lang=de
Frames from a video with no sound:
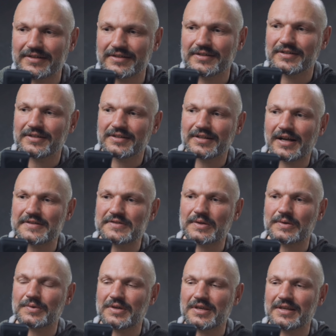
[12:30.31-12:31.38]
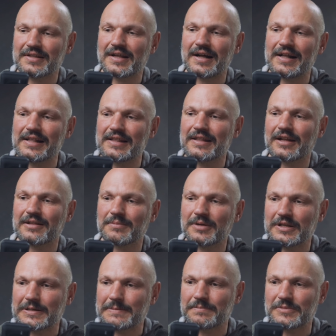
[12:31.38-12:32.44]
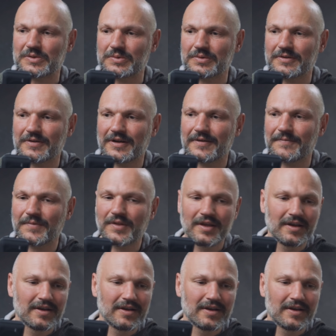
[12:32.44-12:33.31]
Äh, in der Astrologie, in der alten, hat man eben so ähm,